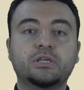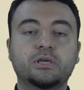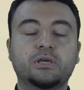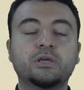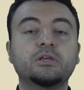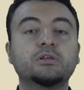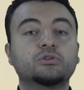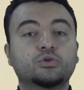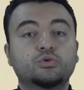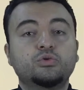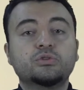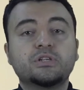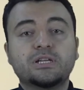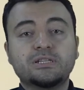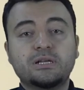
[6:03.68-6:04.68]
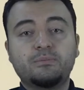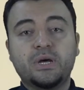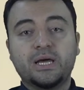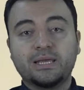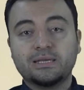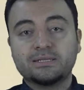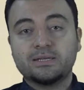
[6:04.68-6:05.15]
ki? Çocuğu zaten
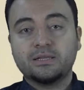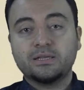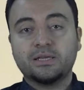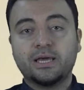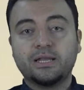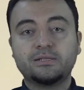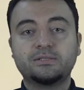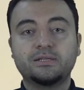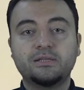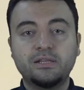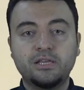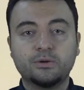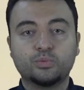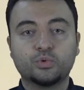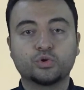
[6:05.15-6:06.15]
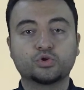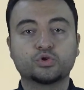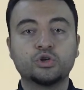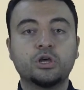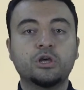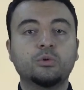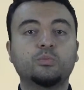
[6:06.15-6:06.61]
merkeze aldık her istediğini yapıyoruz.
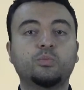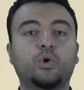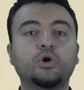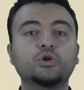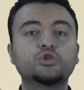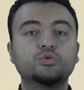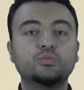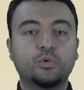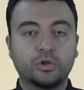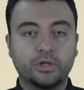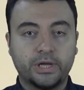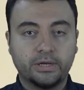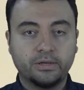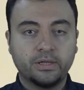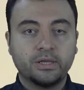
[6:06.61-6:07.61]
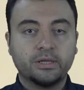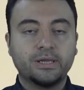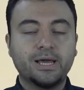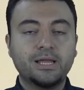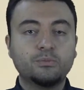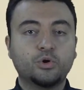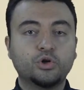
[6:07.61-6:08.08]
Postmodern
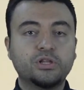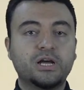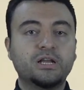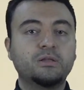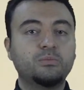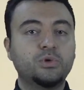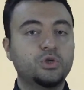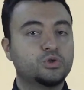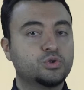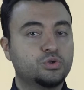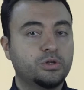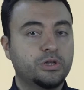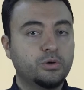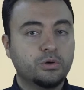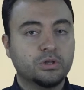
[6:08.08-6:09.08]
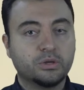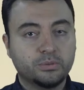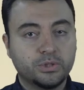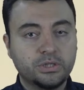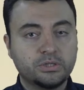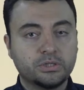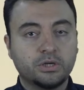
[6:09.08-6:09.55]
yani modernin bir üstü ne
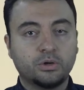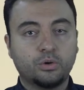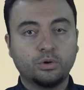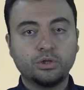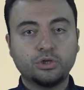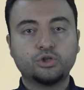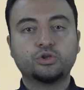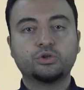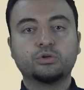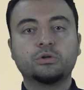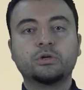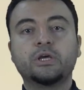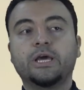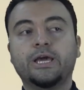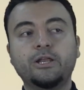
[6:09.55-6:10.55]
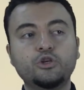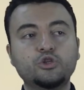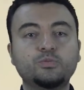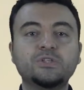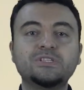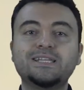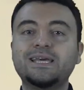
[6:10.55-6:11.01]
olabilir? O da şu.
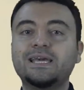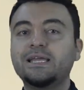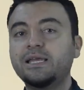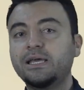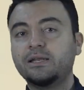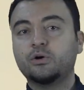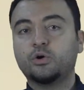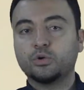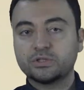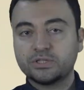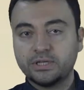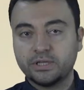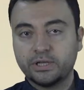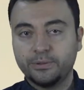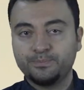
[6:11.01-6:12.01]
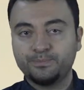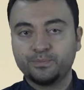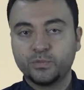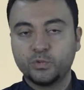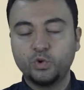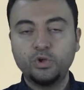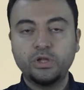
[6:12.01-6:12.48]
Henüz bizde yeni yeni olsa da
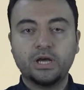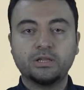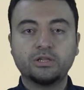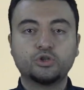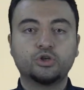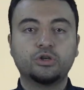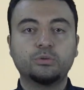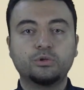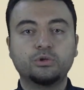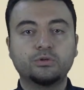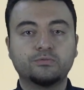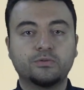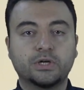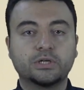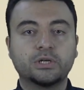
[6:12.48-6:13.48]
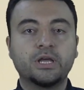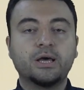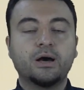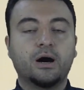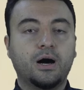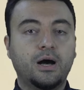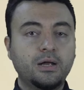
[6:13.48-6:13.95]
dünyada şöyle bir durum var.
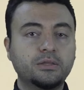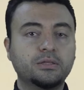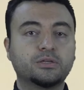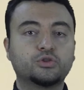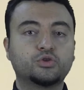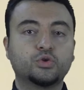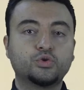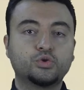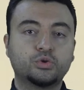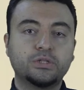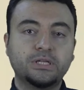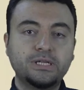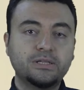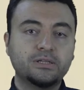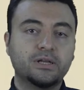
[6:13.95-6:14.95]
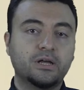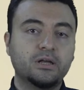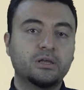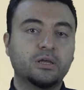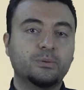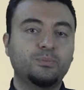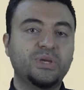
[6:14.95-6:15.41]
Artık çocukların
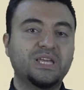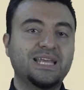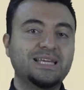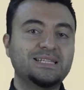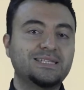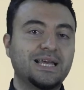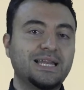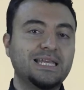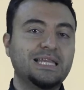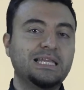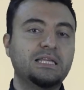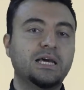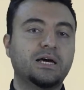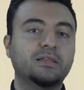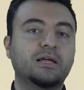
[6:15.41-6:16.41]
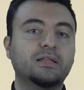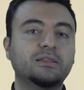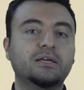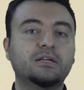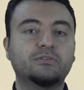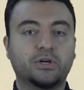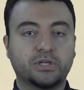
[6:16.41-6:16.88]
da bireysel ilgi
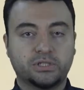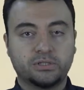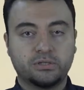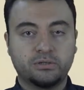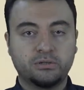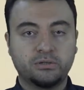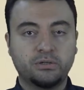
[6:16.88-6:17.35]
alanları var